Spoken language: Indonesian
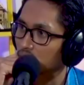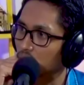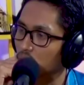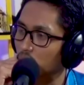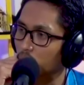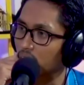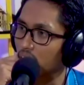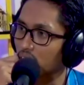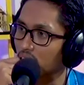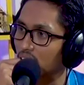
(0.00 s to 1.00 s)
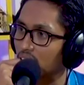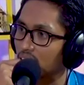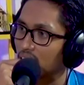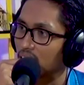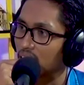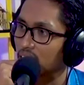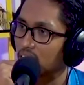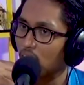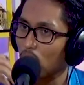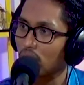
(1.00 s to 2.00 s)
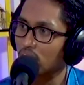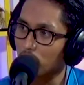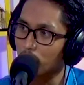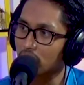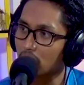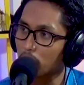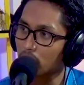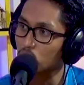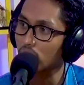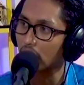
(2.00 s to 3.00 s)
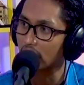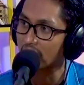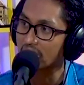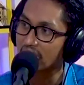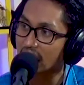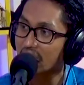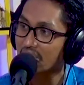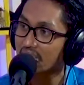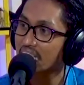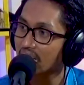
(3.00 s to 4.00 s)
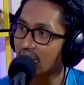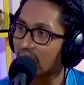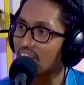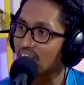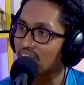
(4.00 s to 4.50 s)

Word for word: luar biasa jadi awalnya sempat didapat juga kritikan-kritikan iya, ya